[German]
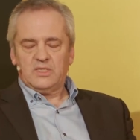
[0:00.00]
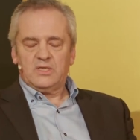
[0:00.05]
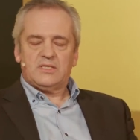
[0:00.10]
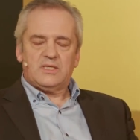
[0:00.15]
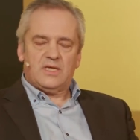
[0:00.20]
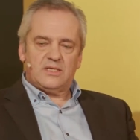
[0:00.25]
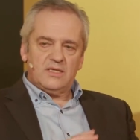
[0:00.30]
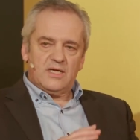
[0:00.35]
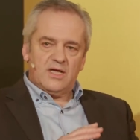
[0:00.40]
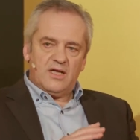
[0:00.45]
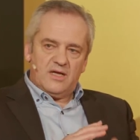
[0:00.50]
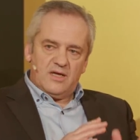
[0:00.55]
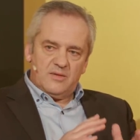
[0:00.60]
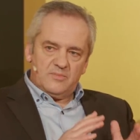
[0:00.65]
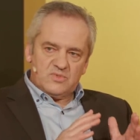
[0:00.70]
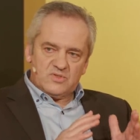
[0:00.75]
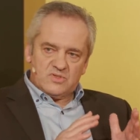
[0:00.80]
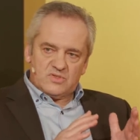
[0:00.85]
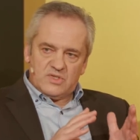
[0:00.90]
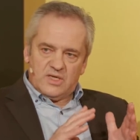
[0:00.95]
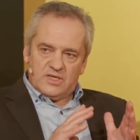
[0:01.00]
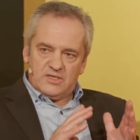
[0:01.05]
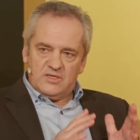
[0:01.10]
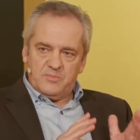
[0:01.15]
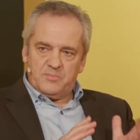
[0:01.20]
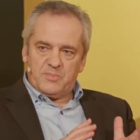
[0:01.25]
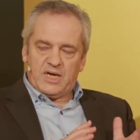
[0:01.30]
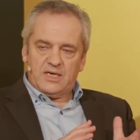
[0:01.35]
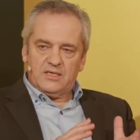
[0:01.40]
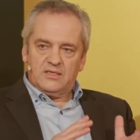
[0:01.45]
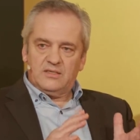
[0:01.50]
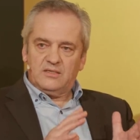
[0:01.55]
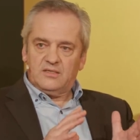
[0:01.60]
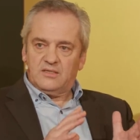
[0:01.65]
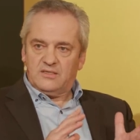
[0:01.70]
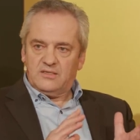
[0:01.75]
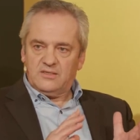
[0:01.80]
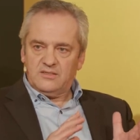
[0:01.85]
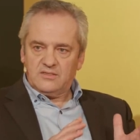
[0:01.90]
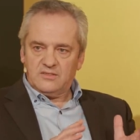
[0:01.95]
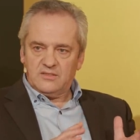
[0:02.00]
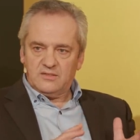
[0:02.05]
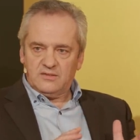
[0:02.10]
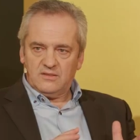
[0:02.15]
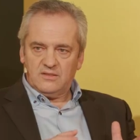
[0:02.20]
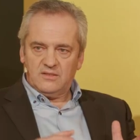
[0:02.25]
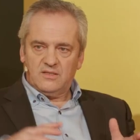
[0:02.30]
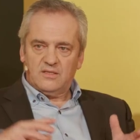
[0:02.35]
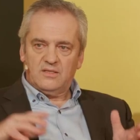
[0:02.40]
dann kam sozusagen die Bankenkrise,